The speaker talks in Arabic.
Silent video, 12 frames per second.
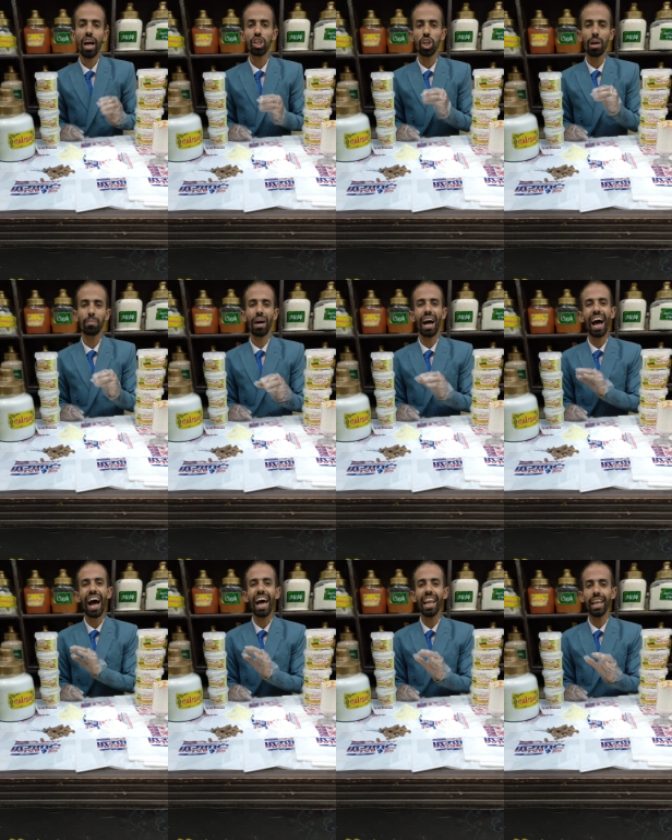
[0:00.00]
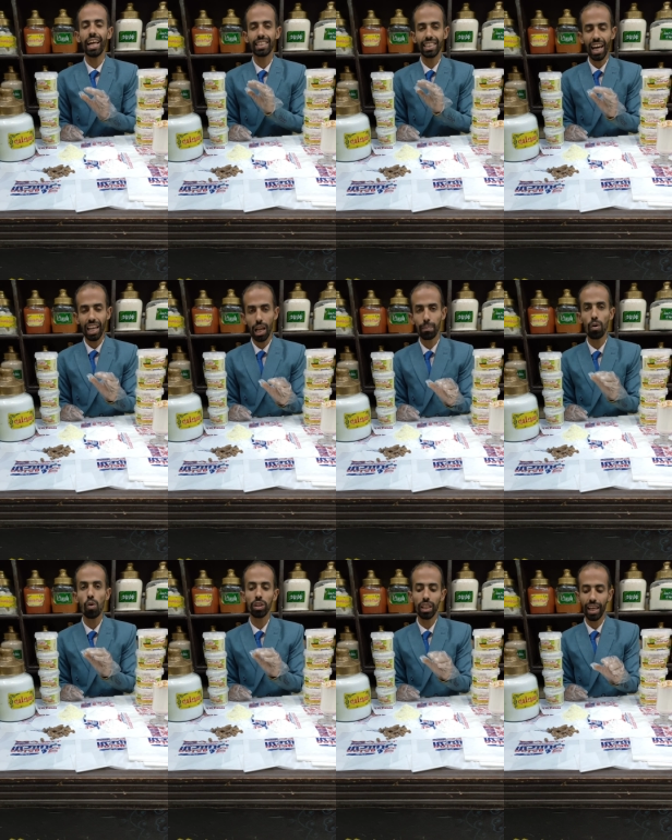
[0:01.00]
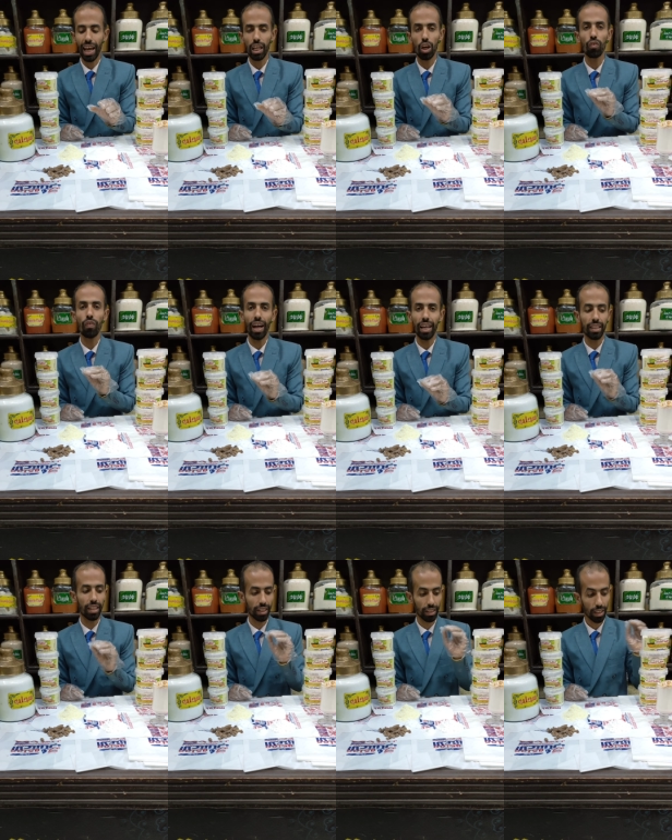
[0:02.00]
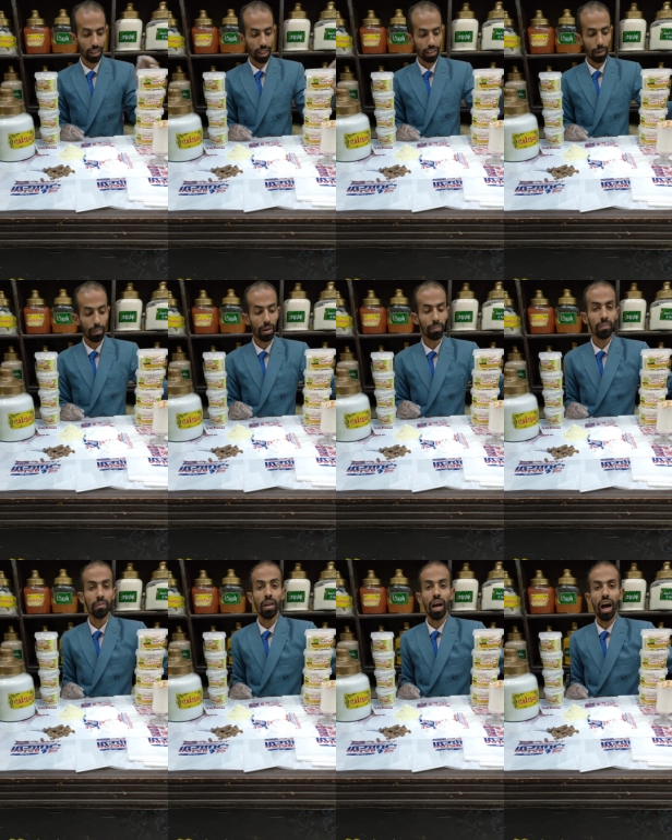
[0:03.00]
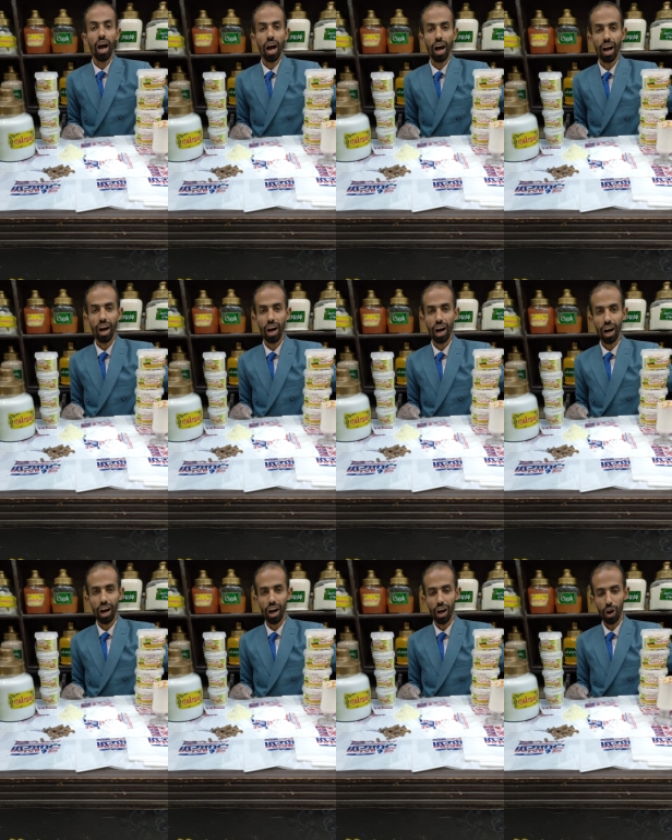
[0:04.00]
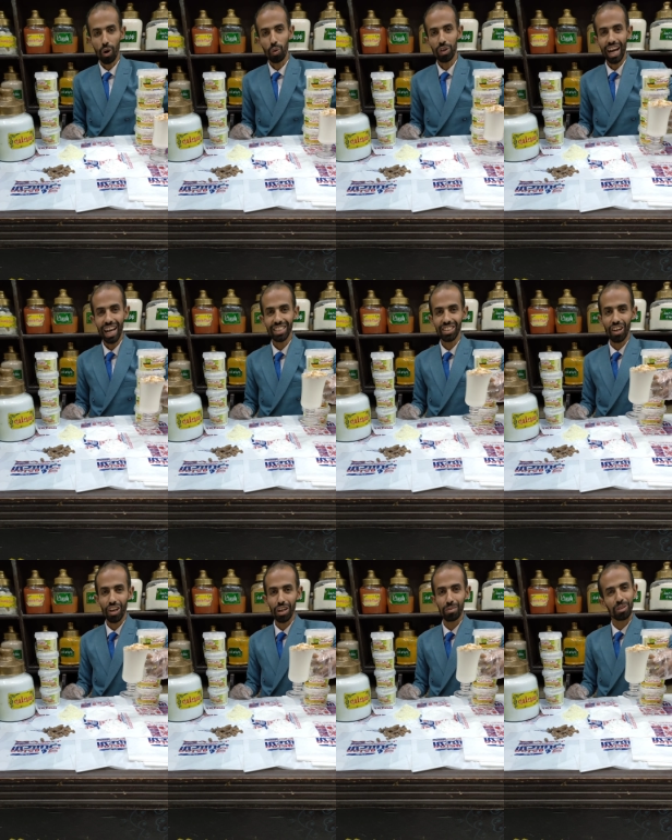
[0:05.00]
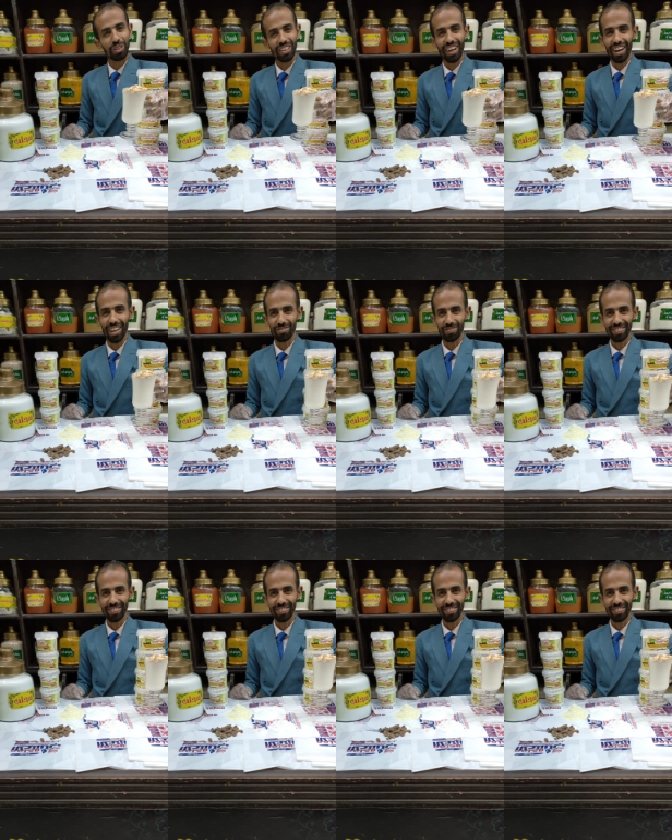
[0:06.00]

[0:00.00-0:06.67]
اشرب احلى سحلب ممكن تتخيله في حياتك تمام كمل واللي عايز يجرب يجرب